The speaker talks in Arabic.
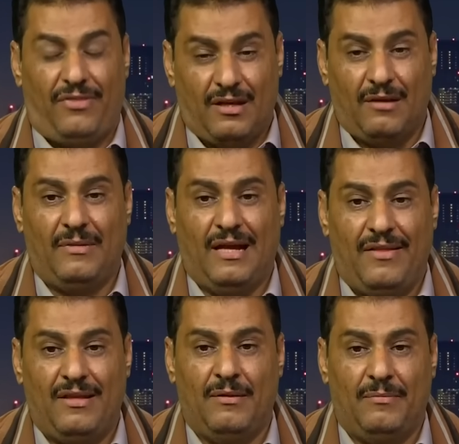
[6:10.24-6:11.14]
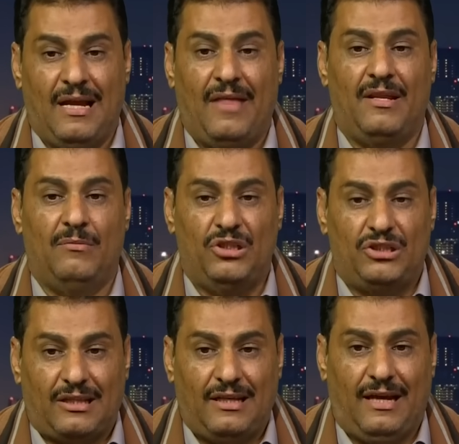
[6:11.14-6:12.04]
من هذه من هذه
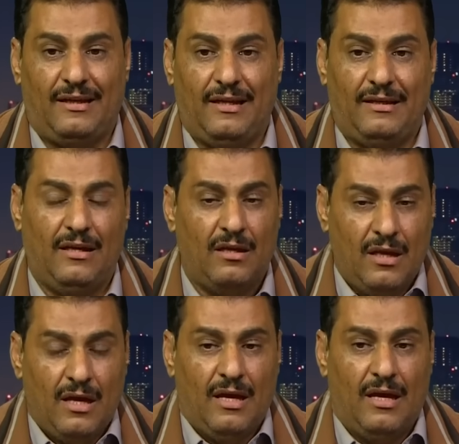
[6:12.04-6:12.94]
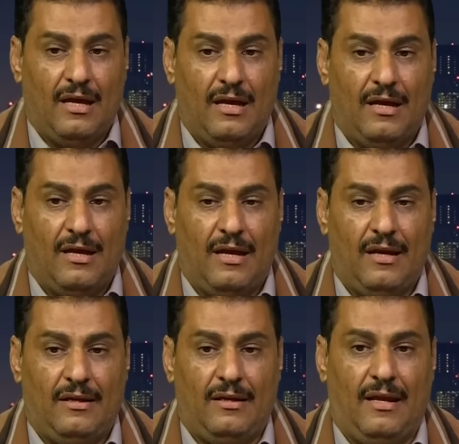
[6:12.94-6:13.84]
الميليشيات العقلانيه
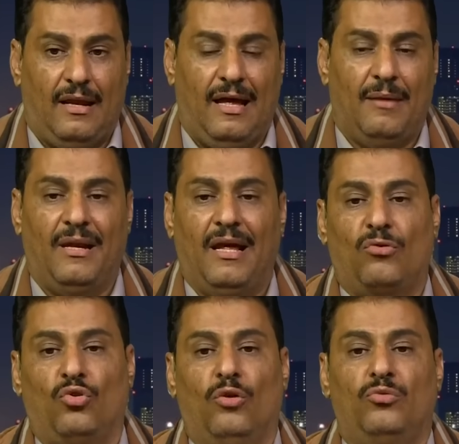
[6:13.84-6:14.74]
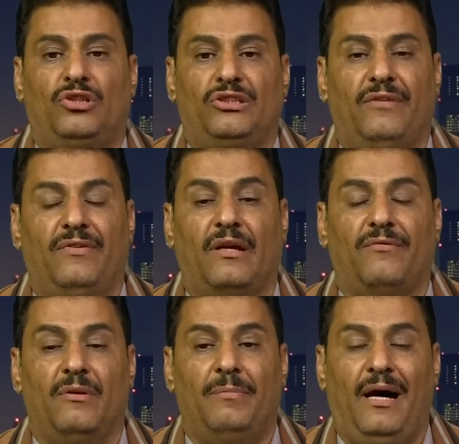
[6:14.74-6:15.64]
العالم الان كله متجه في
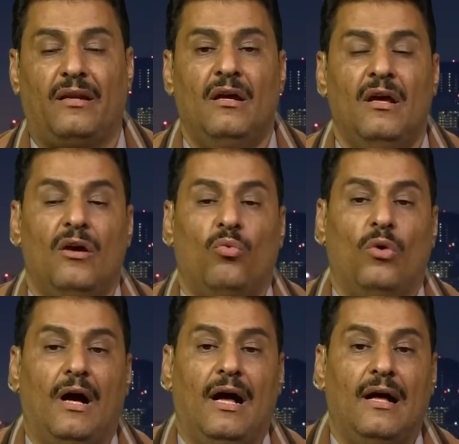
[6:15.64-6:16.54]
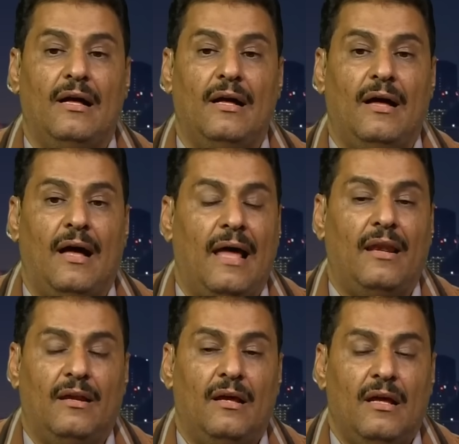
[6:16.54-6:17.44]
البحر
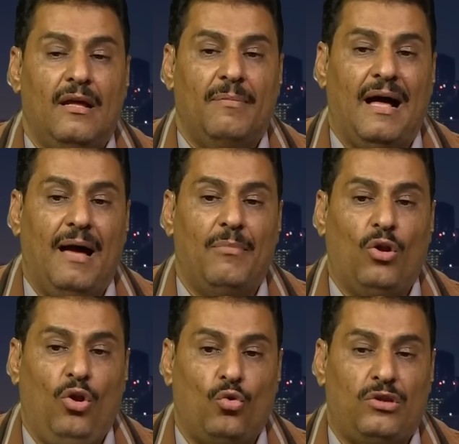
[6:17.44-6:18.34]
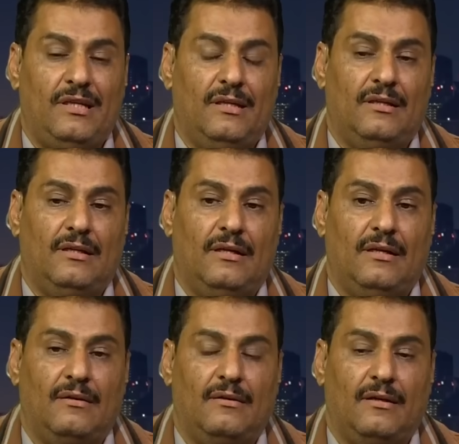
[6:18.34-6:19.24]
وهل ما عمله الحوثي
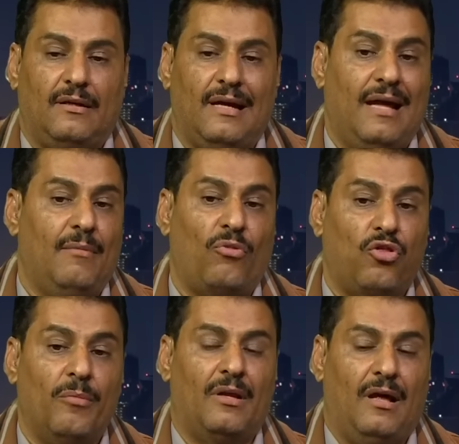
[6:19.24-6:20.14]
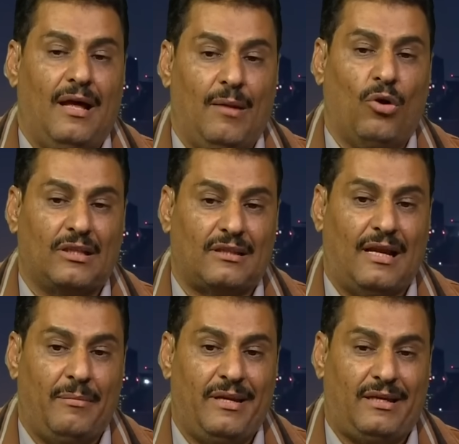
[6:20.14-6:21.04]
آه، كان من ضمن المخطط
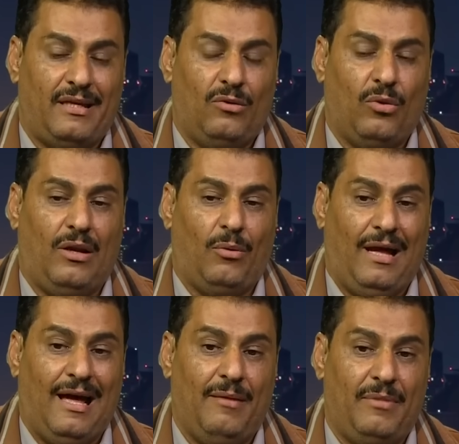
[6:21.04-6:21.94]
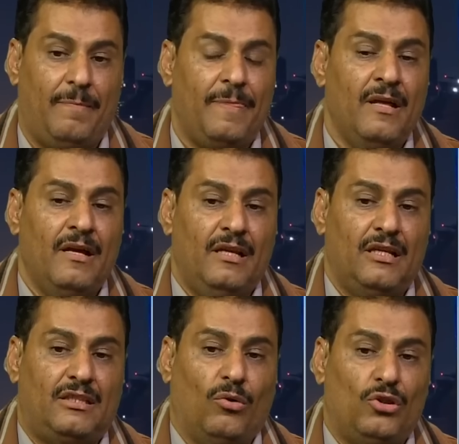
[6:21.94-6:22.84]
الامريكي والعالمي
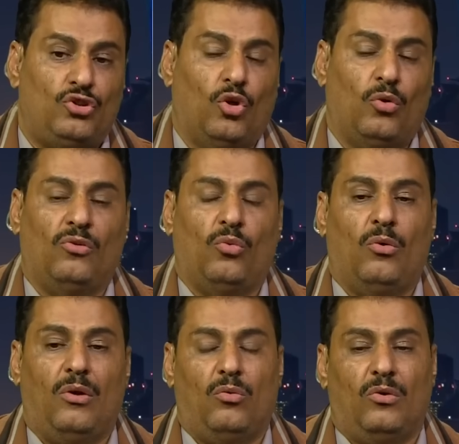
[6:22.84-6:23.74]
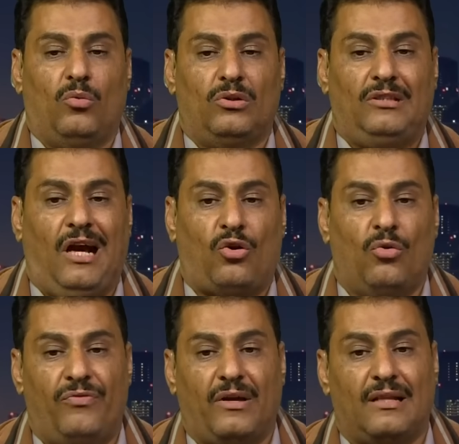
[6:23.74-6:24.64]
للتوجه والتحكم
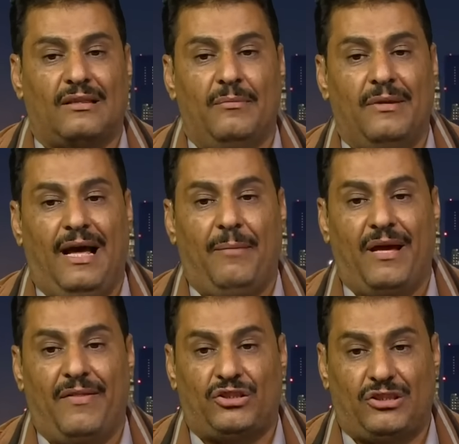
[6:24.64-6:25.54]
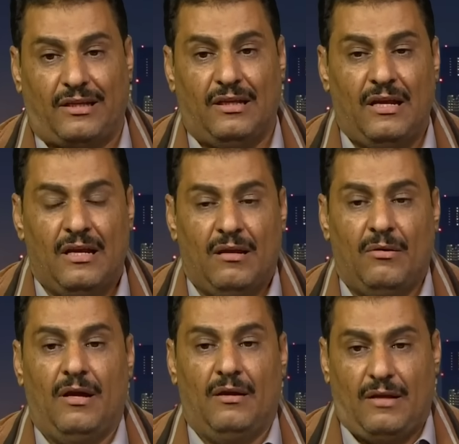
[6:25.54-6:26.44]
في خط الملاحه بهذا الشكل
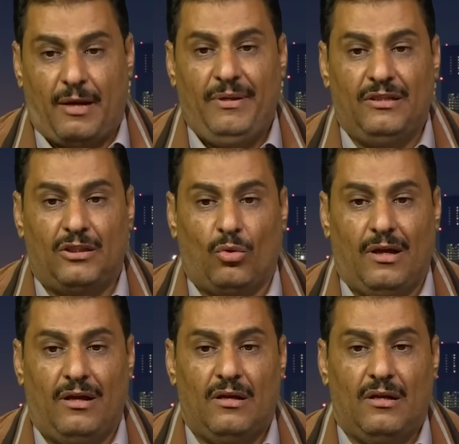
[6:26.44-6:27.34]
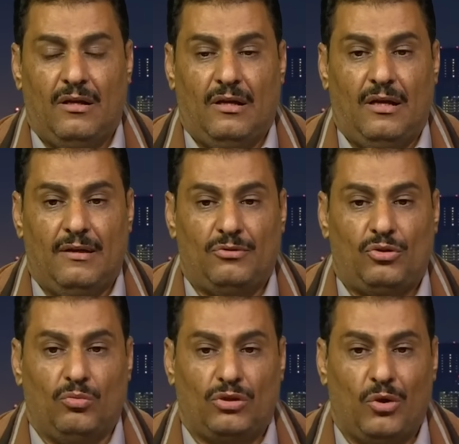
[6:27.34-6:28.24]
40 آه، دوله آه،
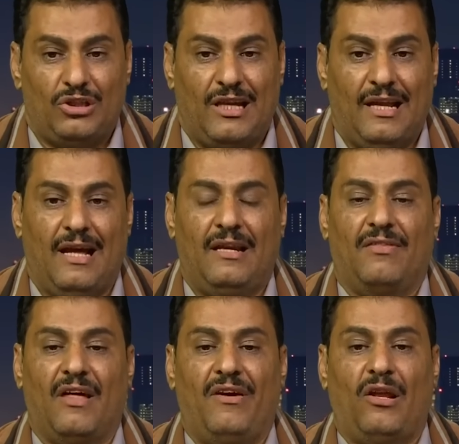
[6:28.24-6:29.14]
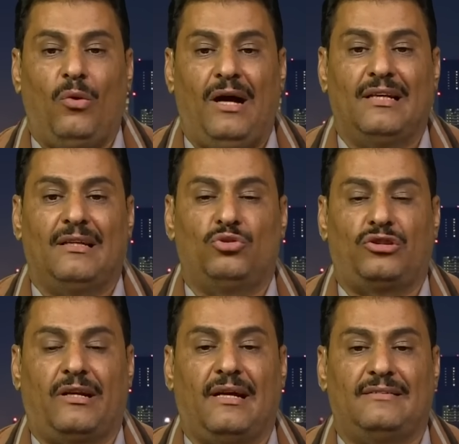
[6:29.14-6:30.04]
متواجده الان اضافه الى الوحدات
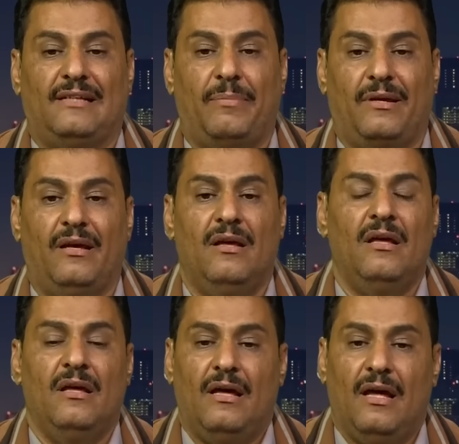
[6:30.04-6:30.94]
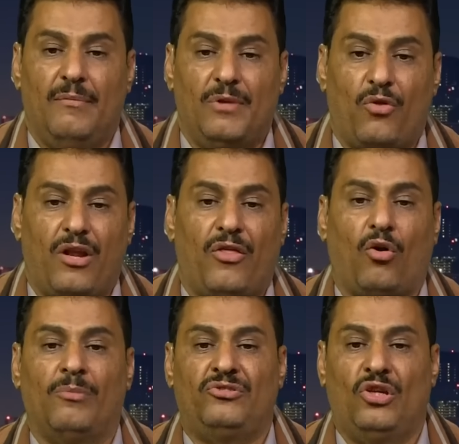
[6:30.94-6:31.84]
المشتركه السابقه
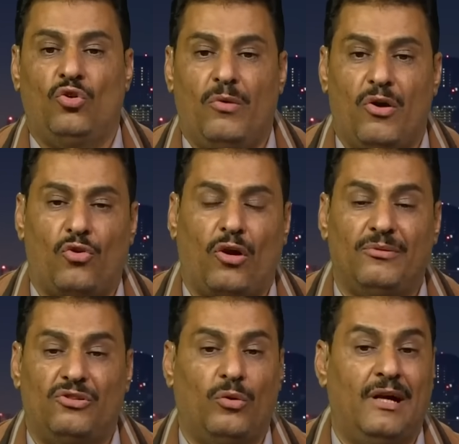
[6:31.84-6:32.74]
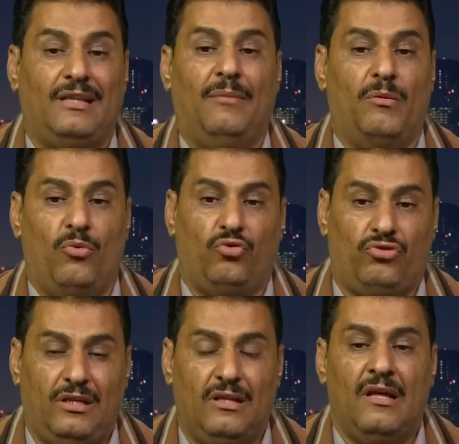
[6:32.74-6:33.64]
153 و 152 وهي تعمل منذ
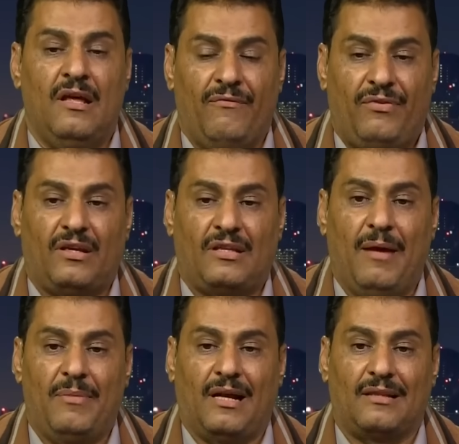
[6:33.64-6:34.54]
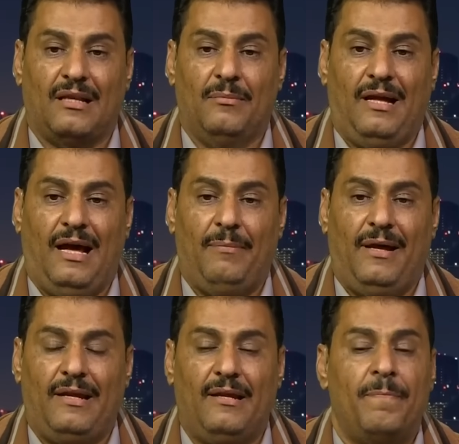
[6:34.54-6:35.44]
سنين في تامين خط الملاحه
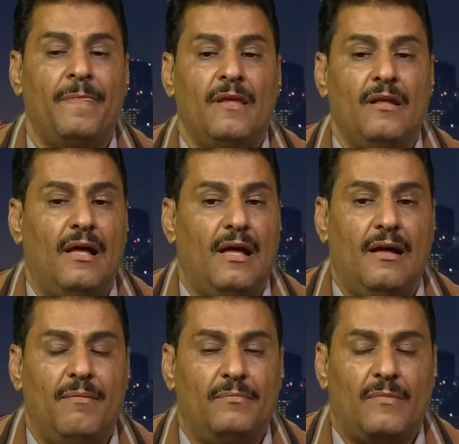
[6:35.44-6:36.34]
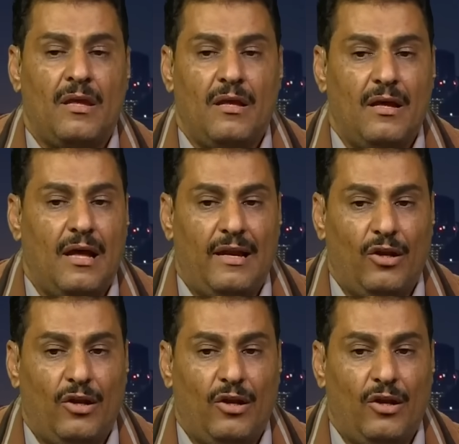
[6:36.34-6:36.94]
البحري اليوم